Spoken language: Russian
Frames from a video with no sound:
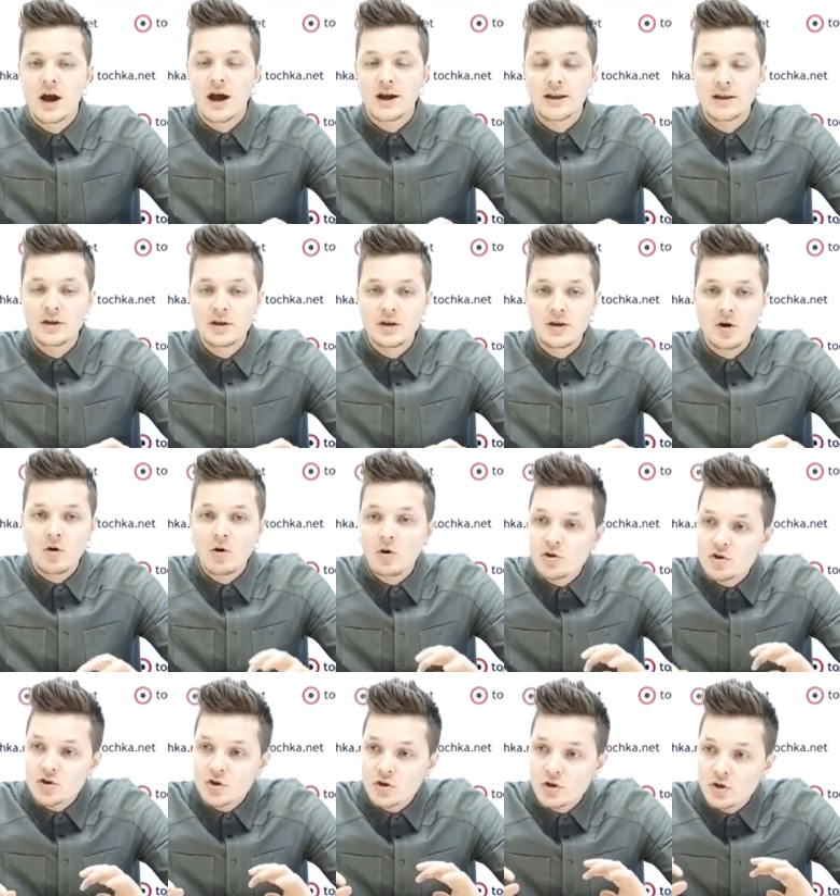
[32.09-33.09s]
Они
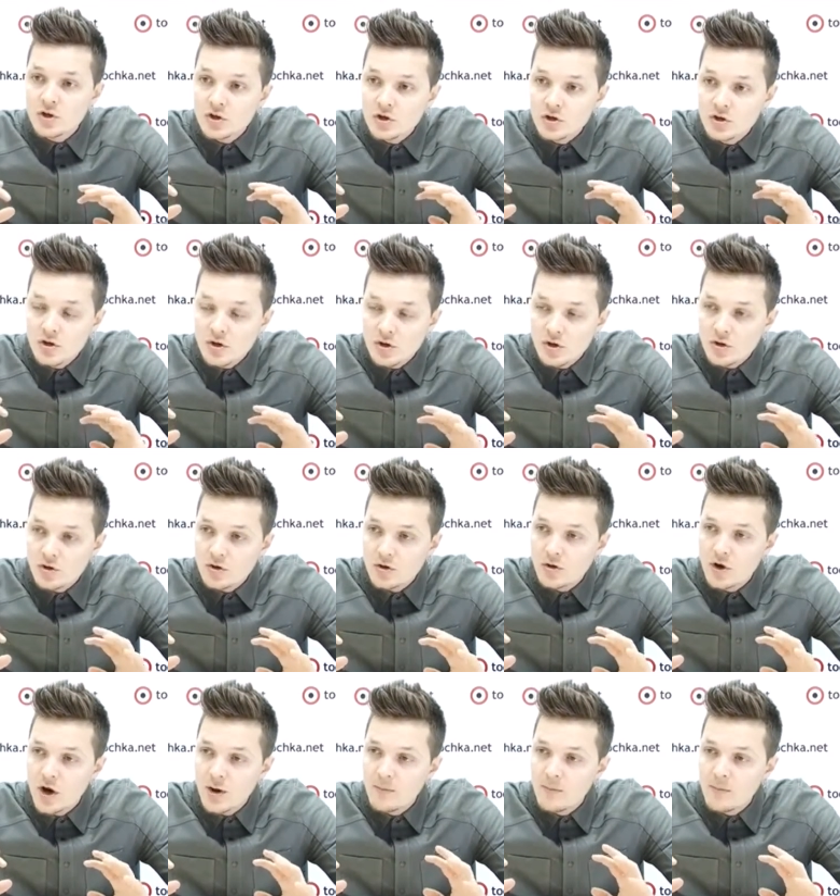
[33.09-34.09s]
очень
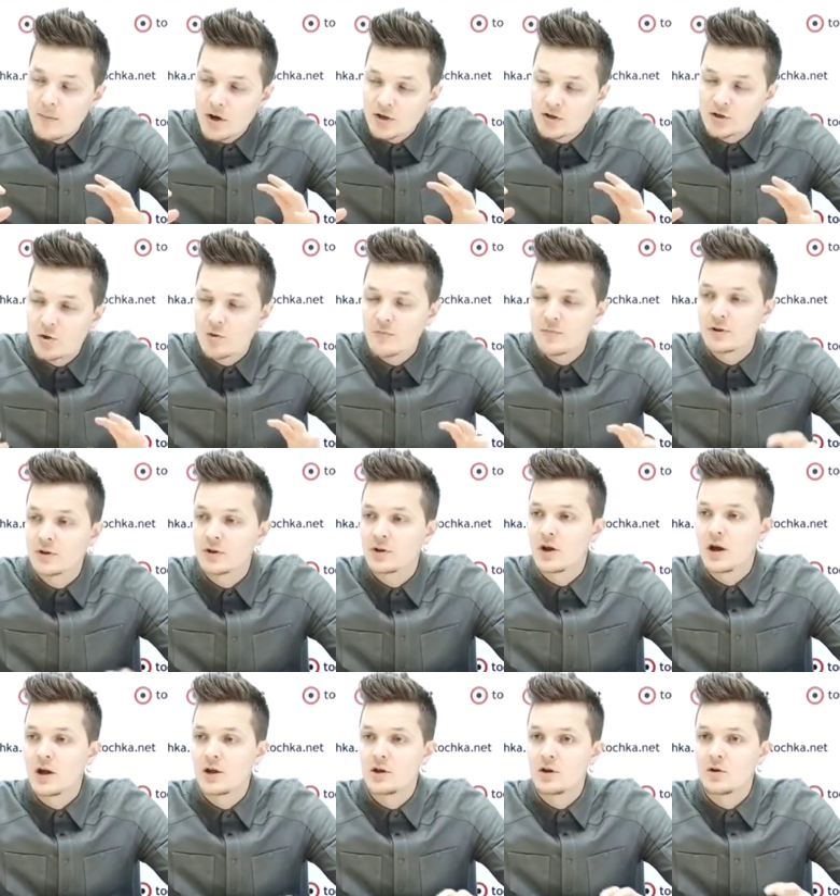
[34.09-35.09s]
э,
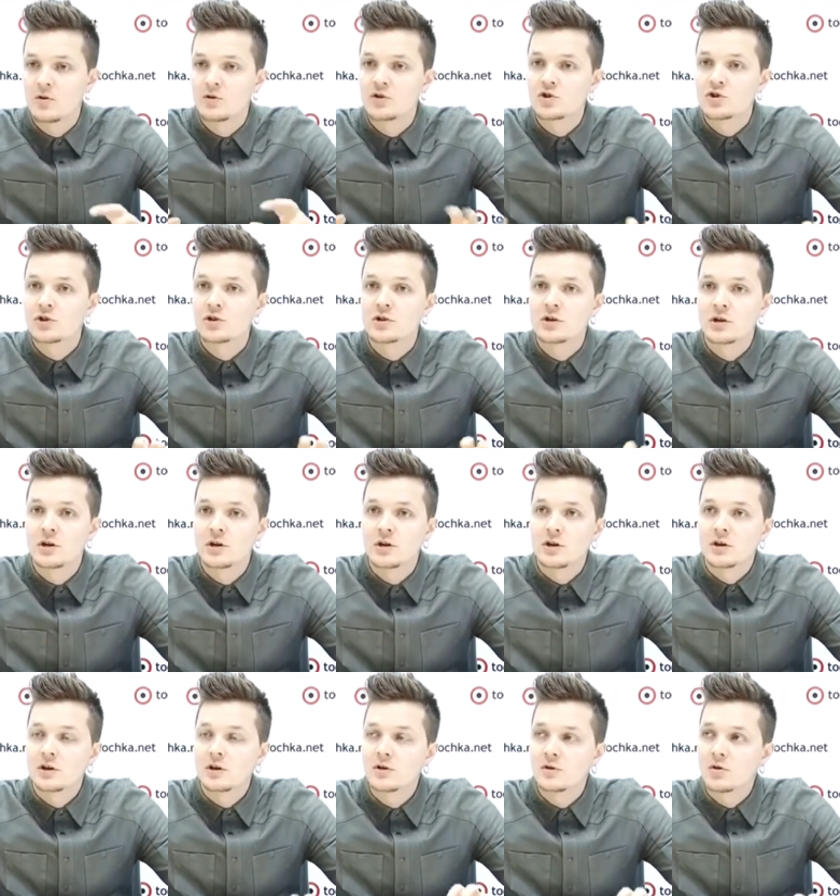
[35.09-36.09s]
особенные, они очень
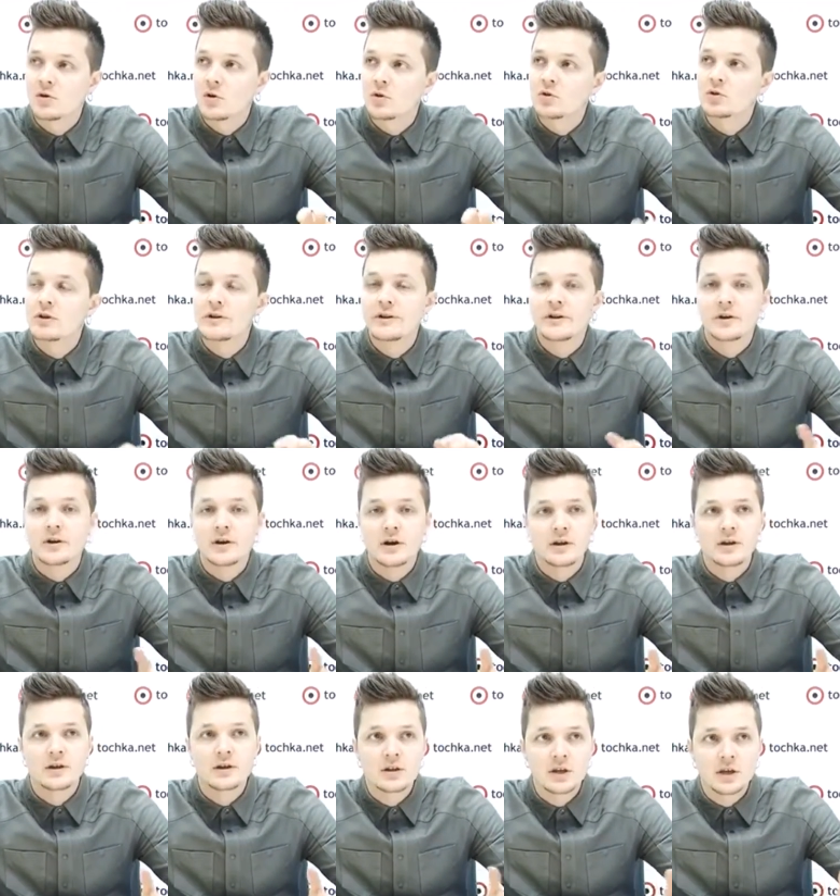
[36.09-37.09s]
э, крутые,
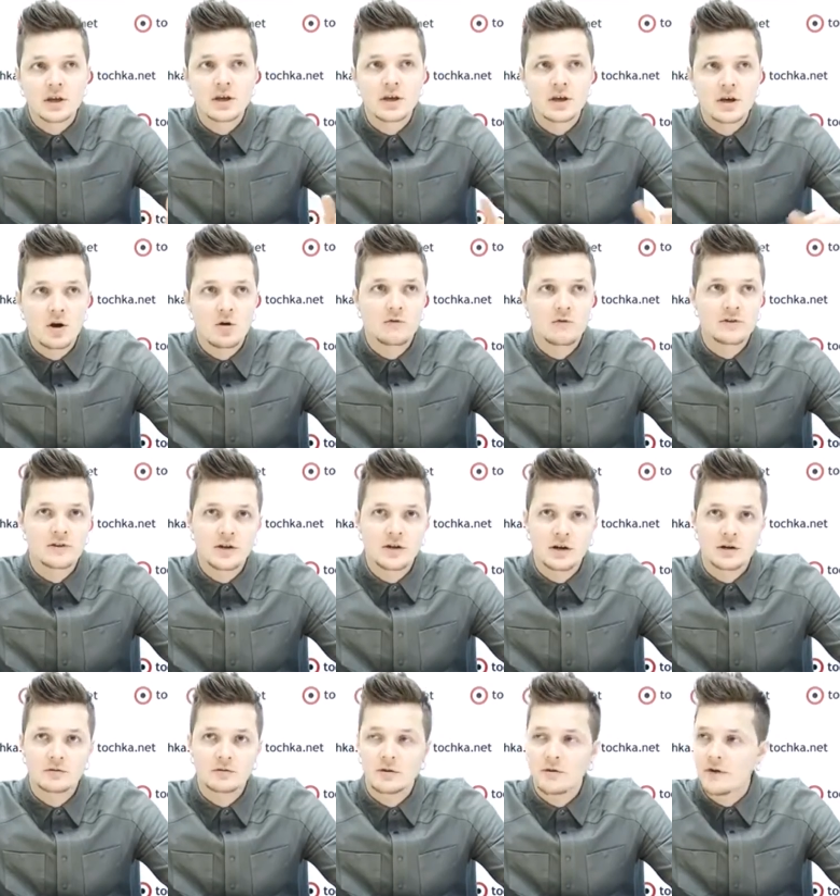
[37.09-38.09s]
они не такие, как у
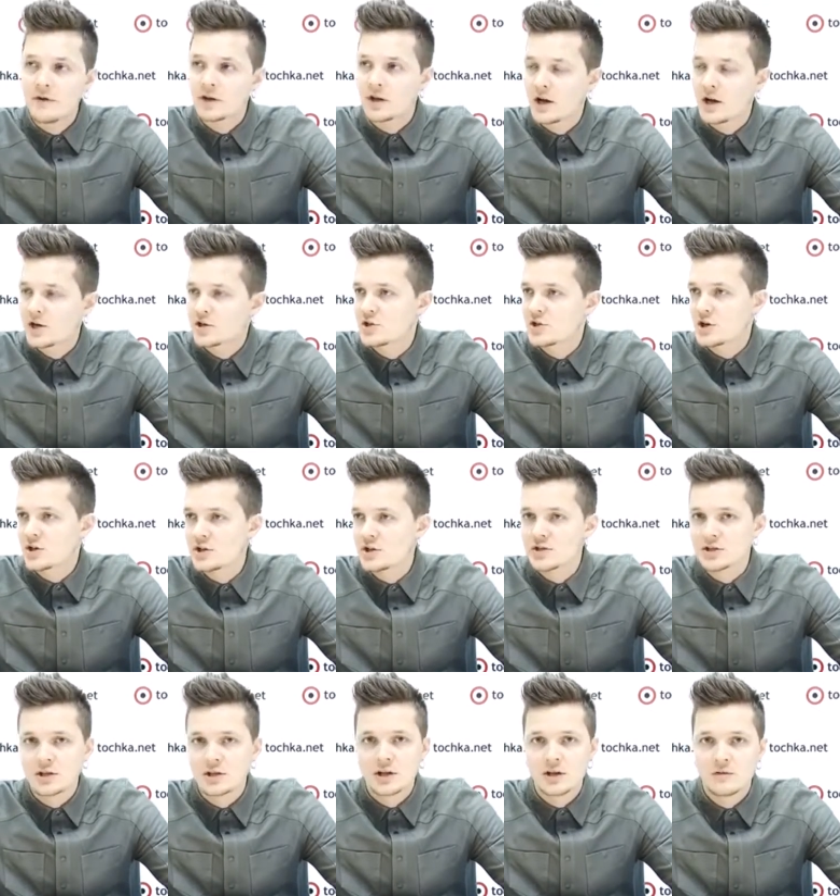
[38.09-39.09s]
всех. Наверное, каждый
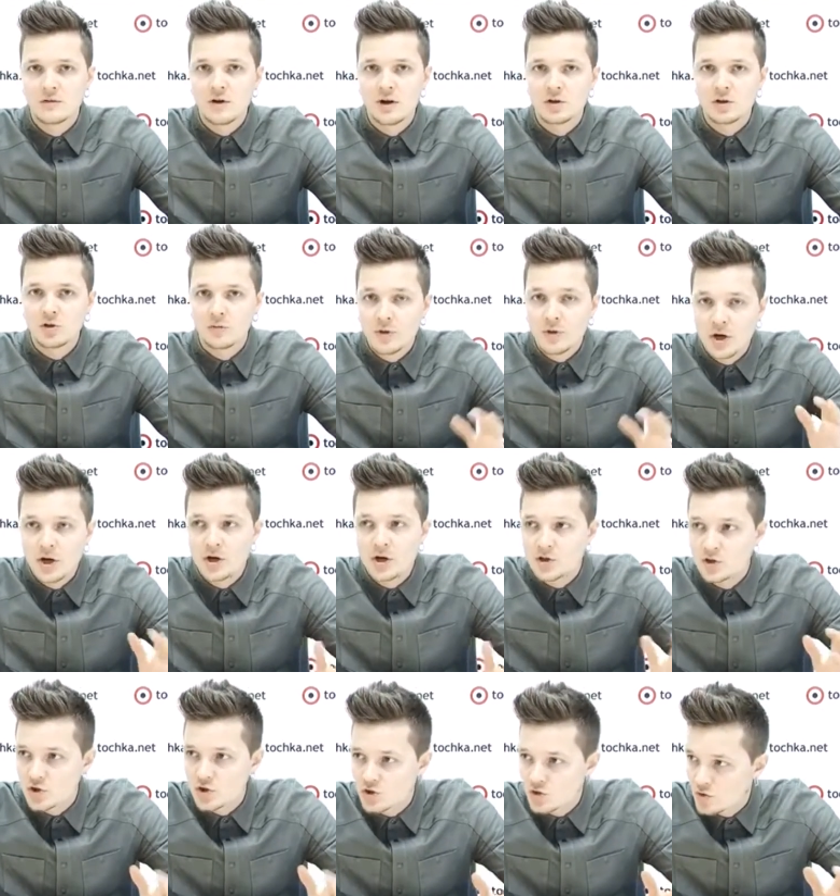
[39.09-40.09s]
артист так говорит, но мне
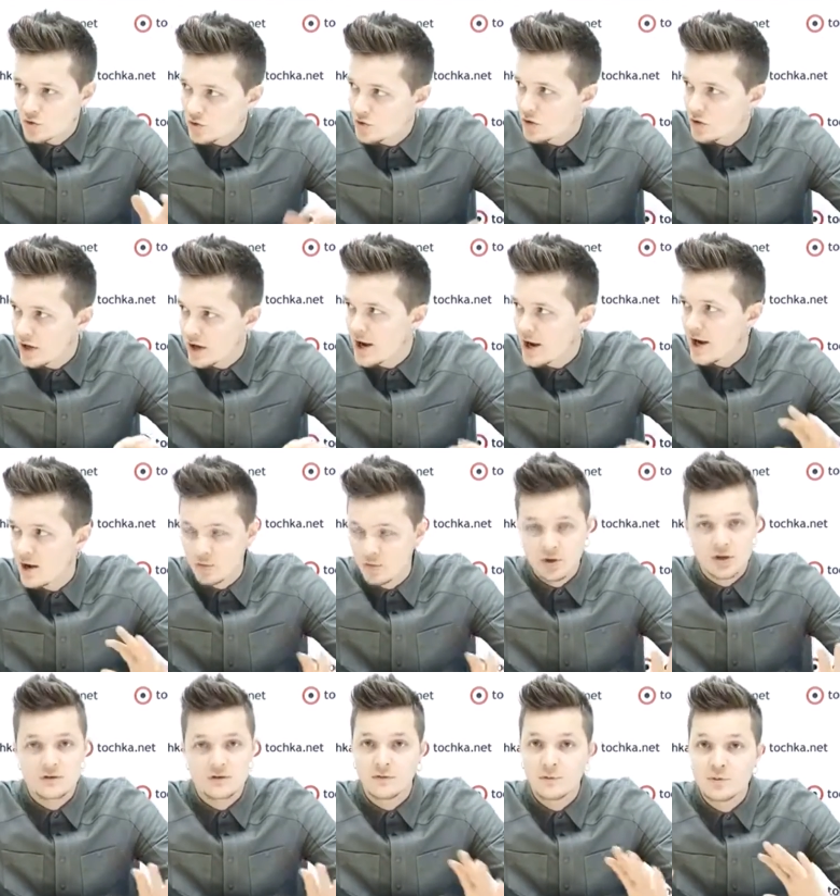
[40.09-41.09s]
кажется, что реально
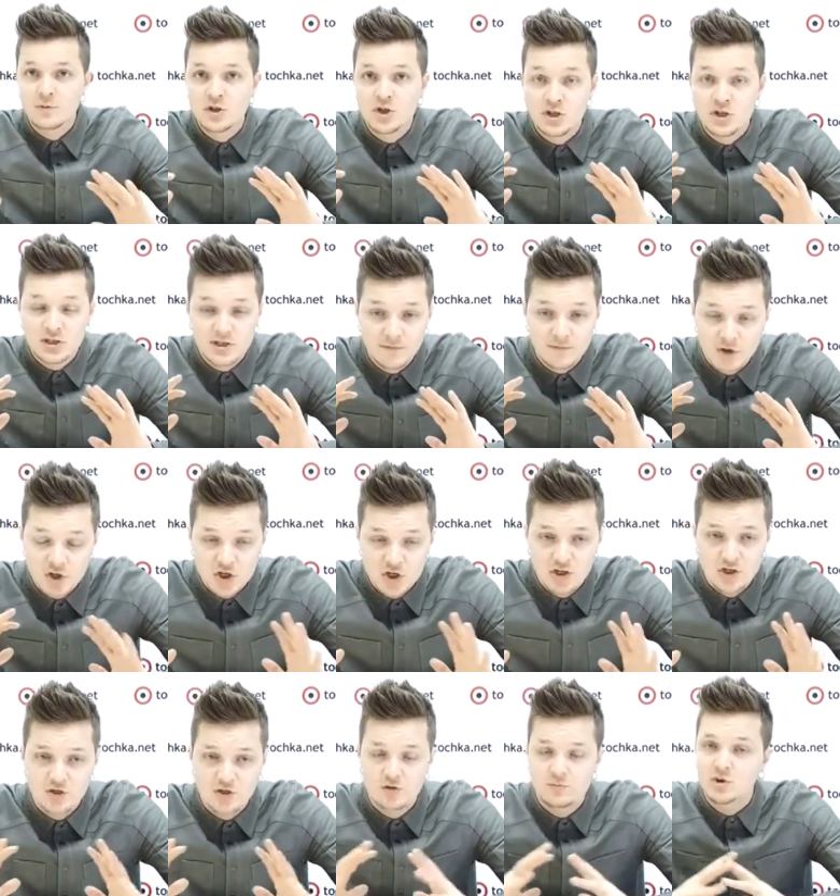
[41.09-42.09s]
у нас вообще
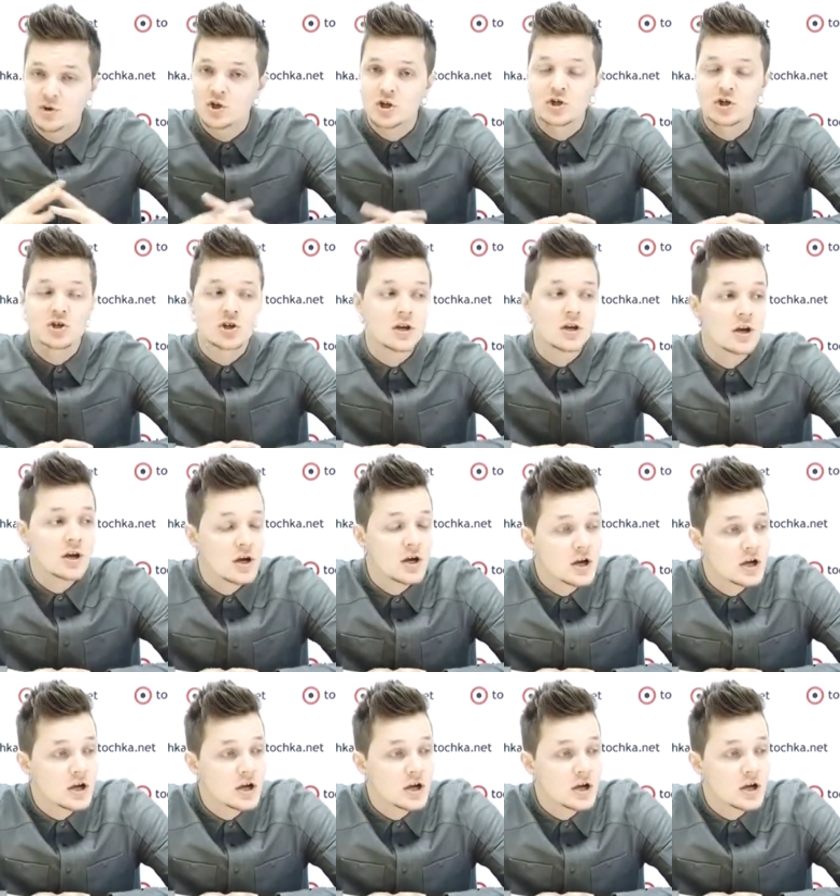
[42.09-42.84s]
совершенно сумасшедшие